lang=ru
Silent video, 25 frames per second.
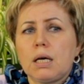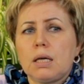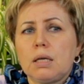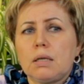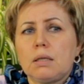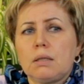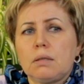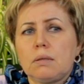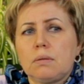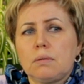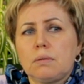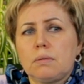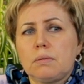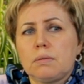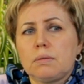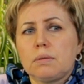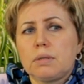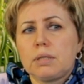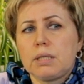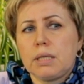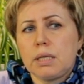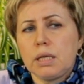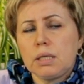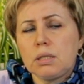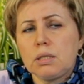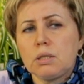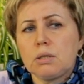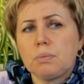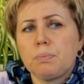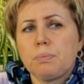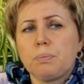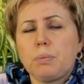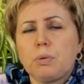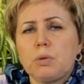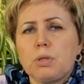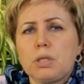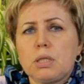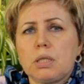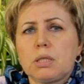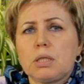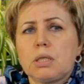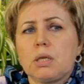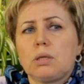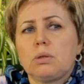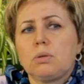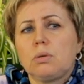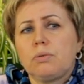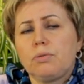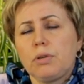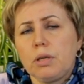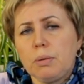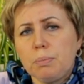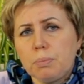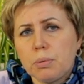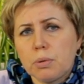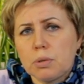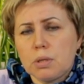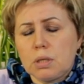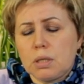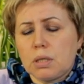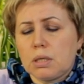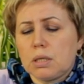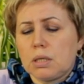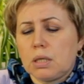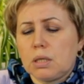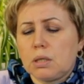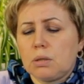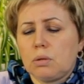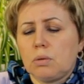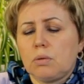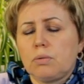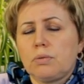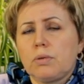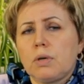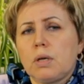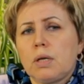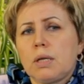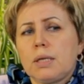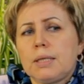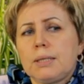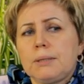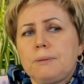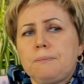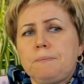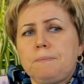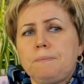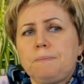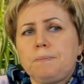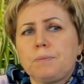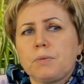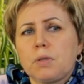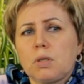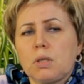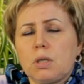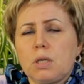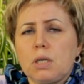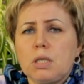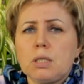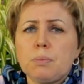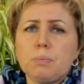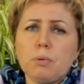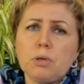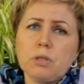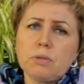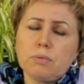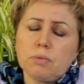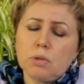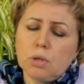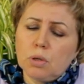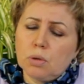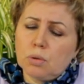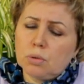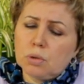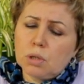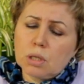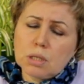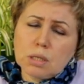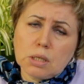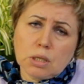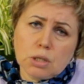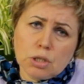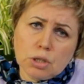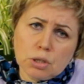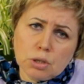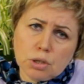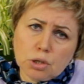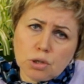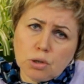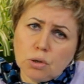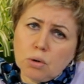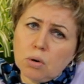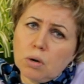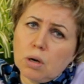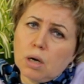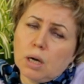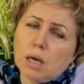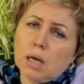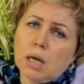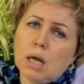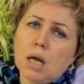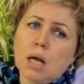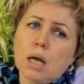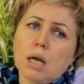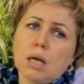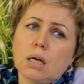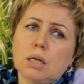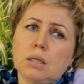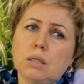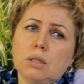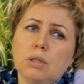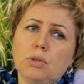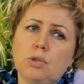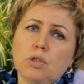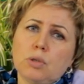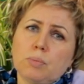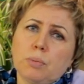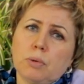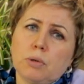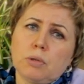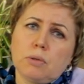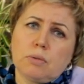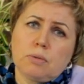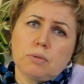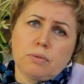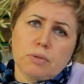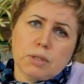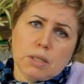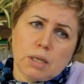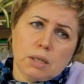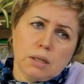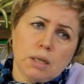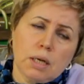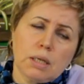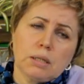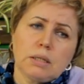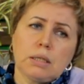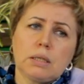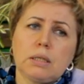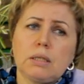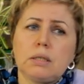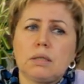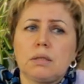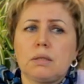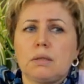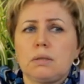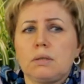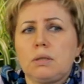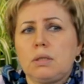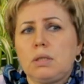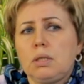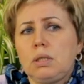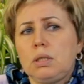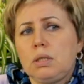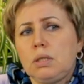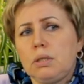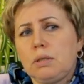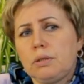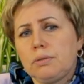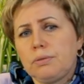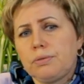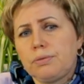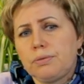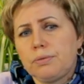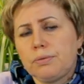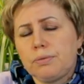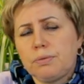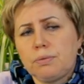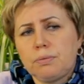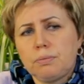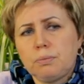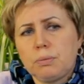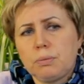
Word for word: э, средних поздних сортов и поздних сортов. Использование ее достаточно широкое, ее используют и в салатах, и в